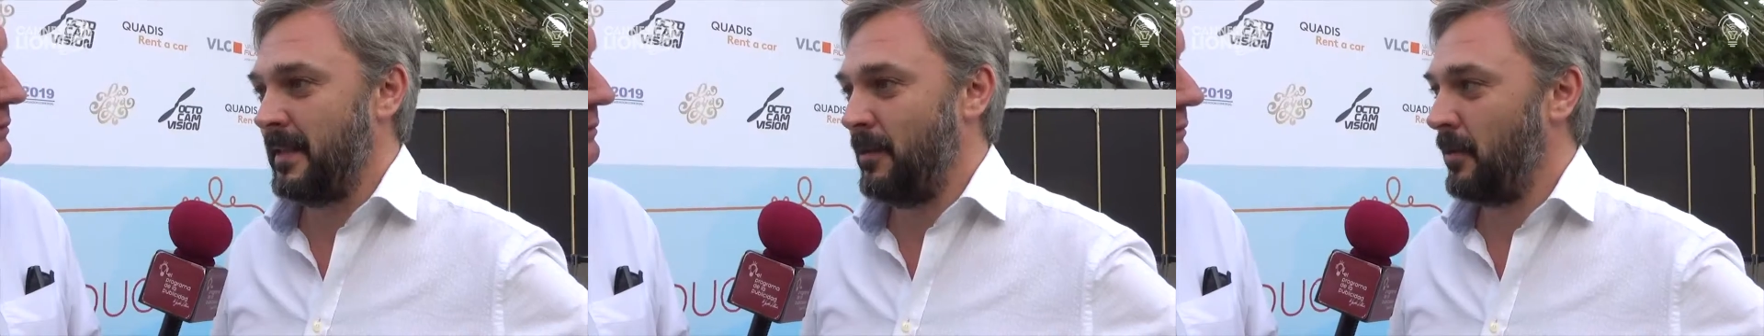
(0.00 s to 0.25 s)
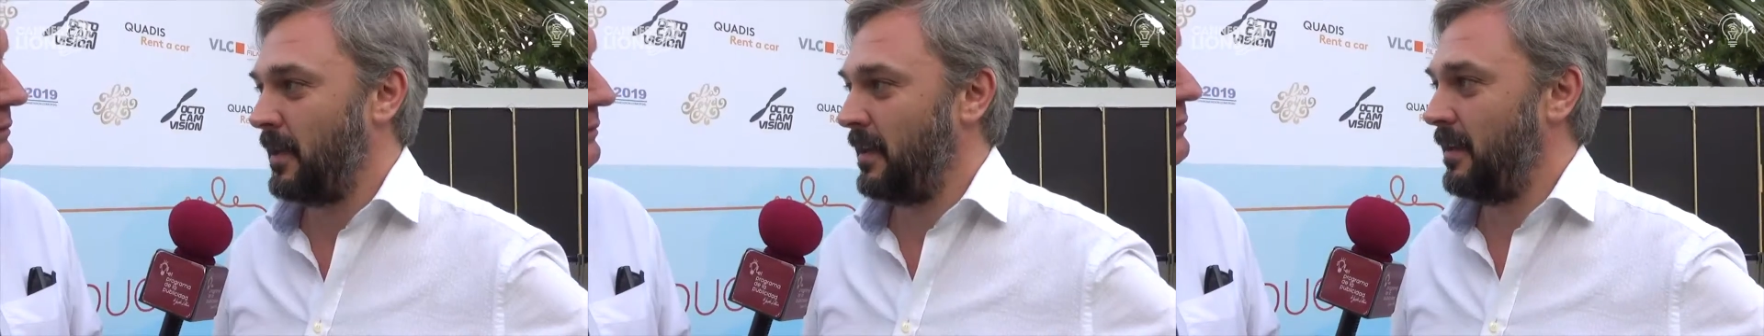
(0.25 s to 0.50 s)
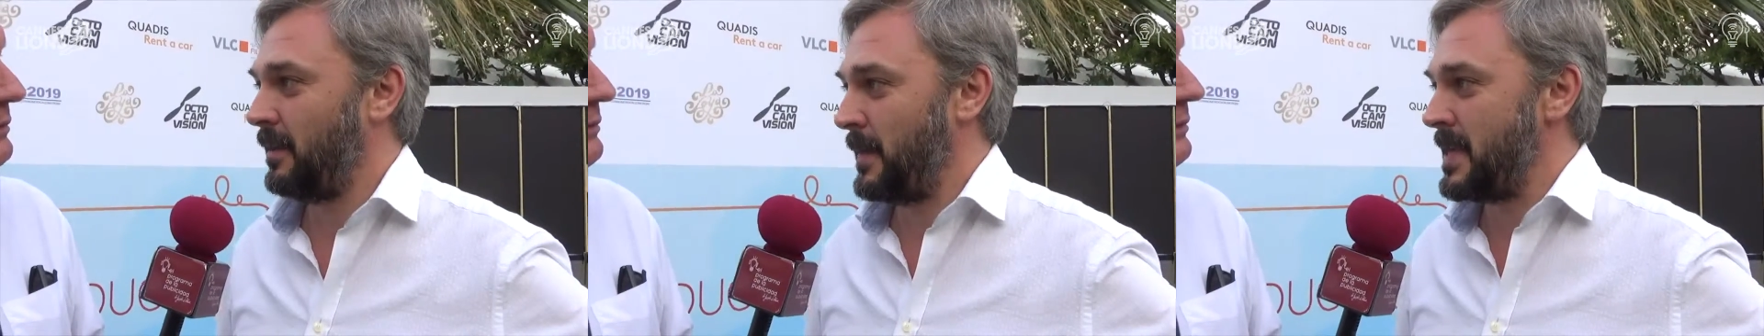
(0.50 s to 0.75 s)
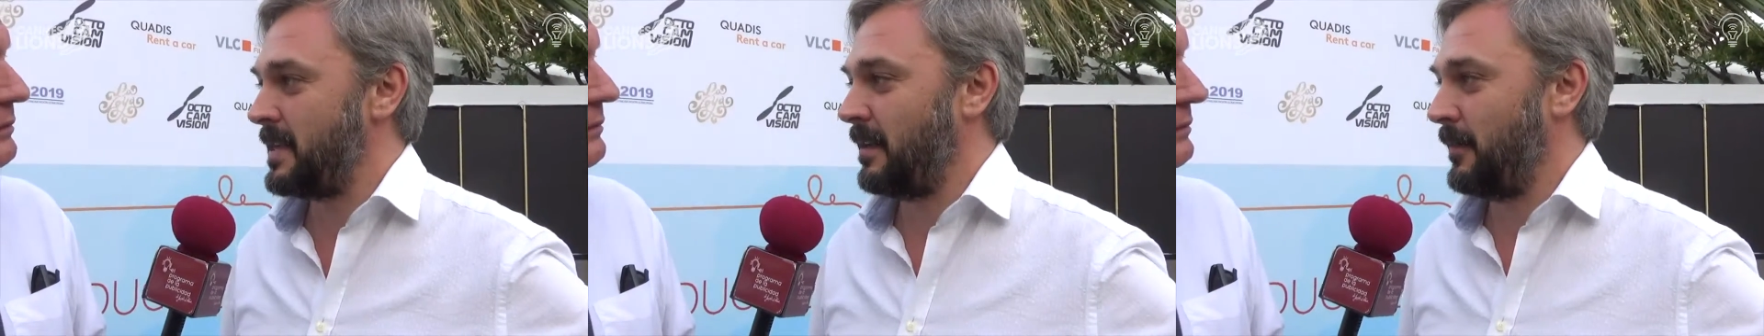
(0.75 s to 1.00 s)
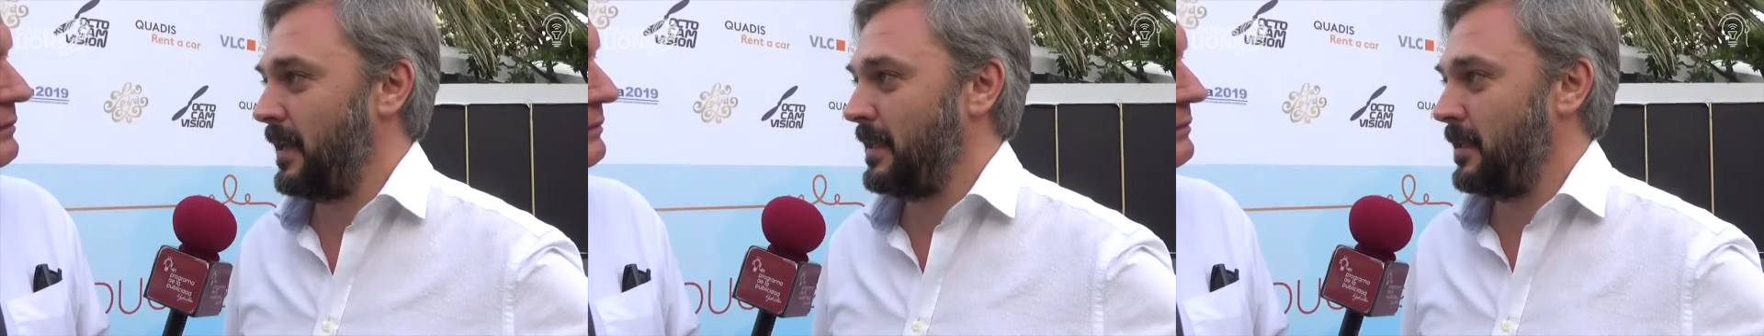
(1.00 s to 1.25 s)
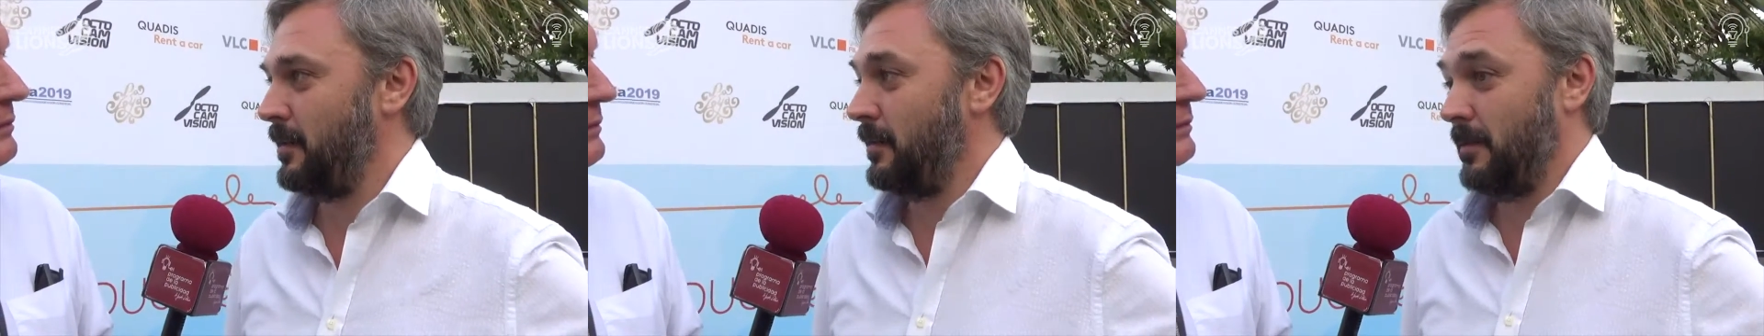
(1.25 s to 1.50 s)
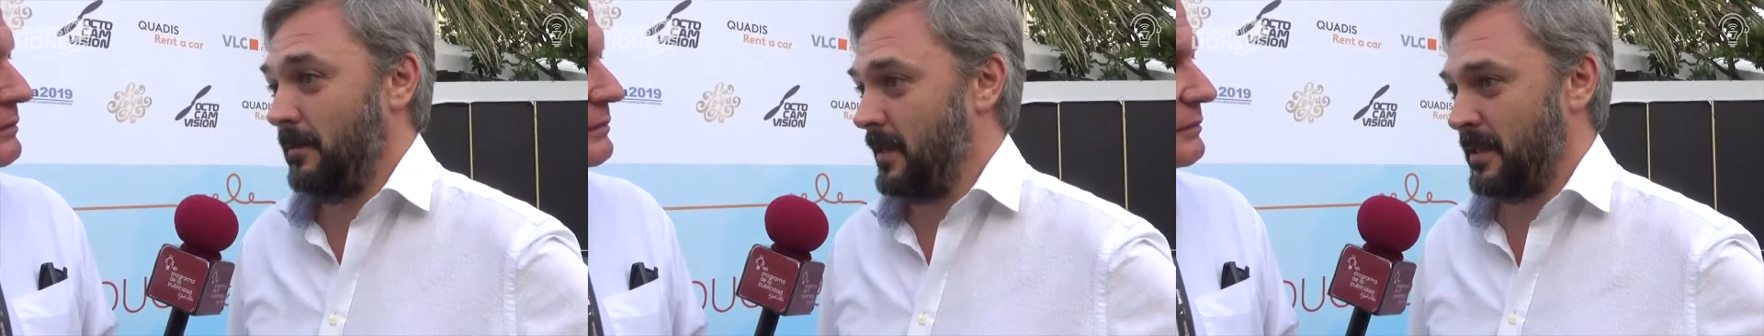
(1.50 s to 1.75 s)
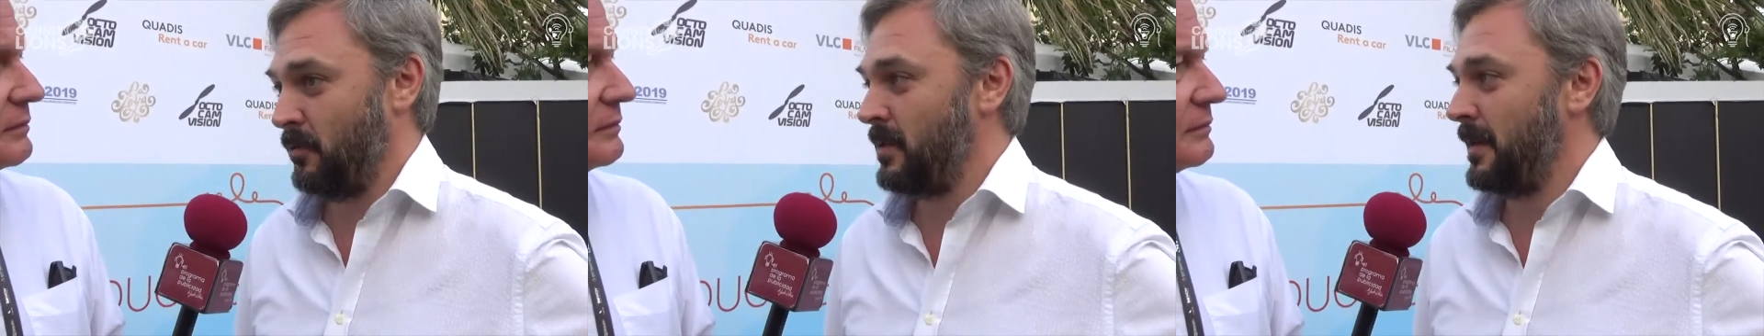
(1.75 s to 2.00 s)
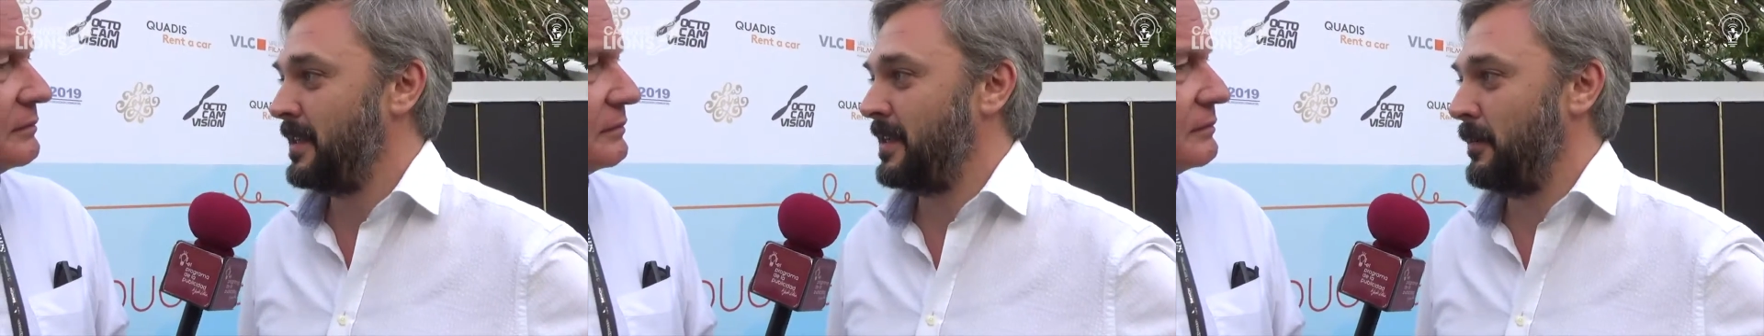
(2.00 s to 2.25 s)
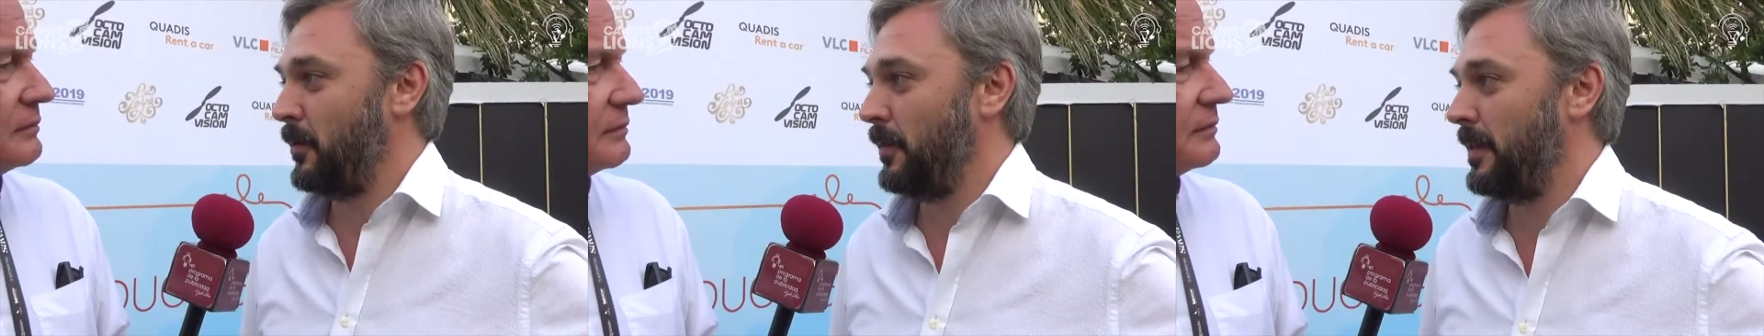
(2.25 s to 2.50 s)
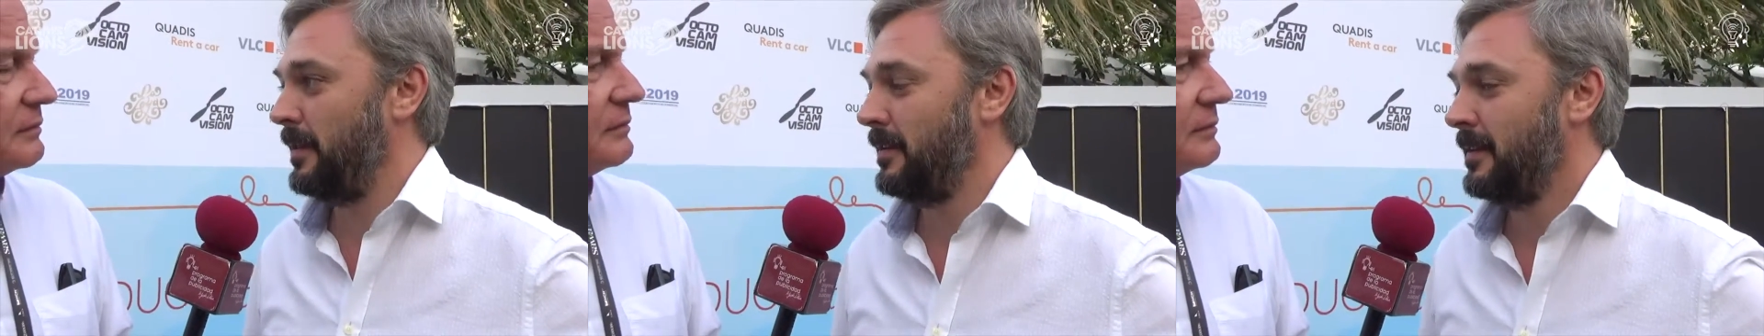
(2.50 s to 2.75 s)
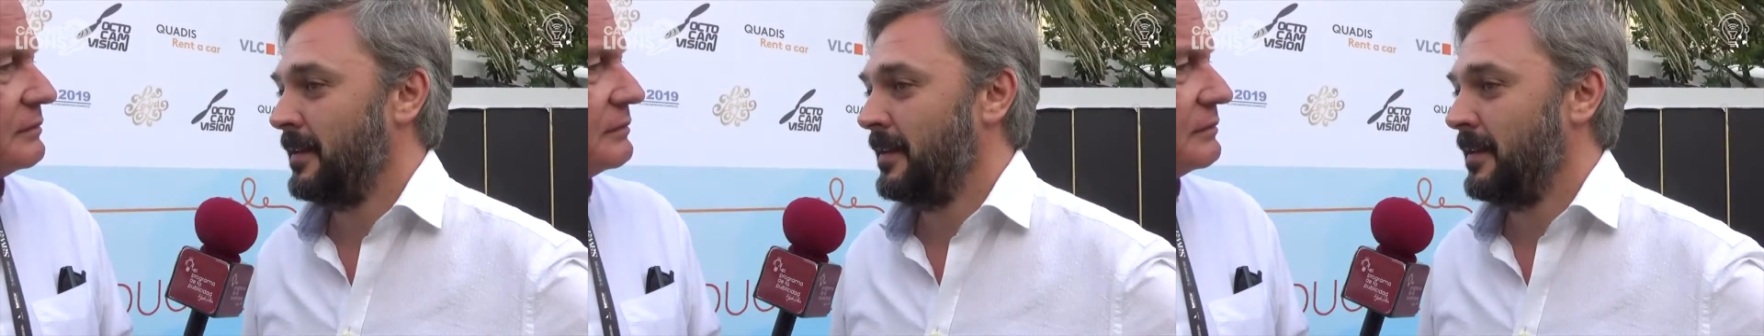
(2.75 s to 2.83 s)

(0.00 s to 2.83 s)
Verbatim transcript: en lo que a España se refiere ha sido exclusivamente ese bronce.